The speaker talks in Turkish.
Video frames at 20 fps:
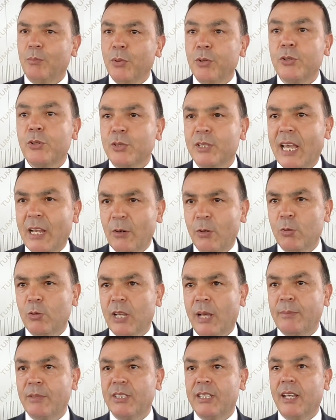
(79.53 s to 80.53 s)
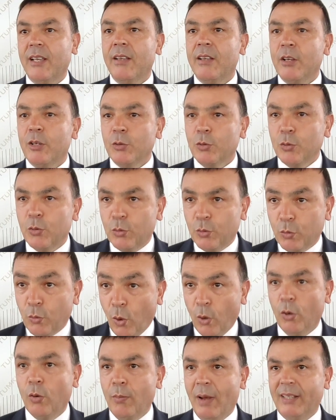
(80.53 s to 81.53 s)
Bu güzel ülkemizi
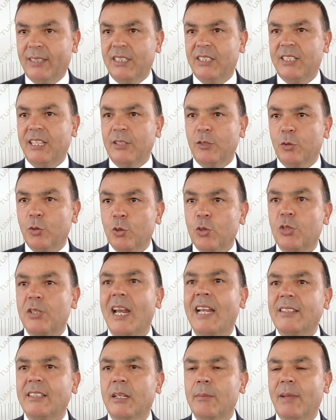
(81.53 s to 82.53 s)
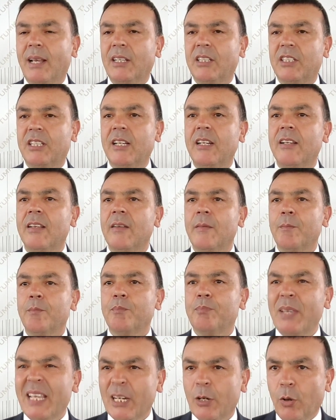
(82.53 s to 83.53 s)
korumak için, güçlendirmek için
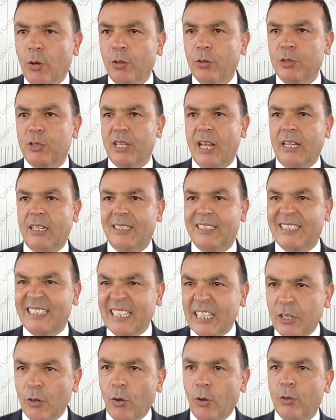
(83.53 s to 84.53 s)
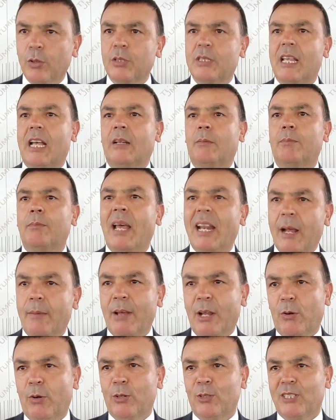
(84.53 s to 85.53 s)
bir olursak, diri olursak,
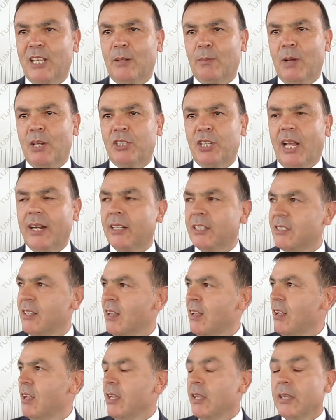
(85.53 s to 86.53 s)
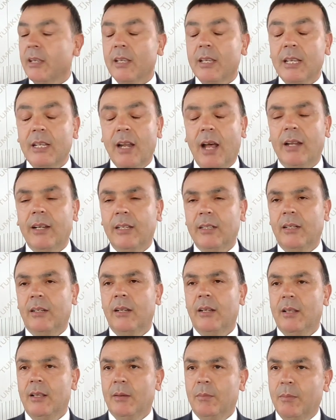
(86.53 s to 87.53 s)
beraber olursak başarırız. İnanın
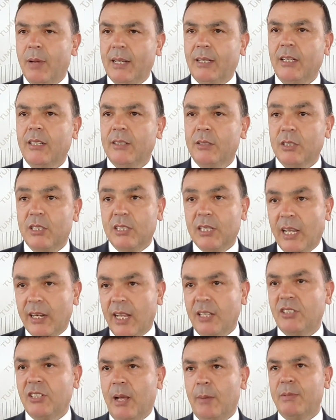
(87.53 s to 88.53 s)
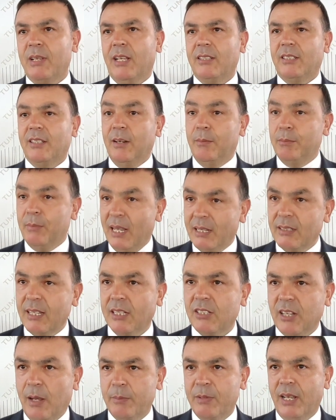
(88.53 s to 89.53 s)
bakın sanat camiasını,
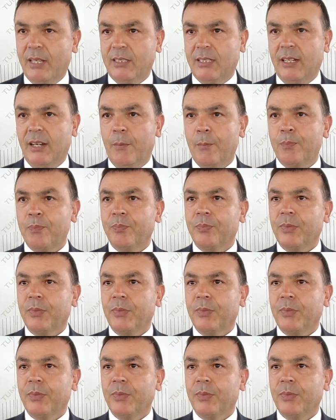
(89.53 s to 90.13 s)
medya camiasını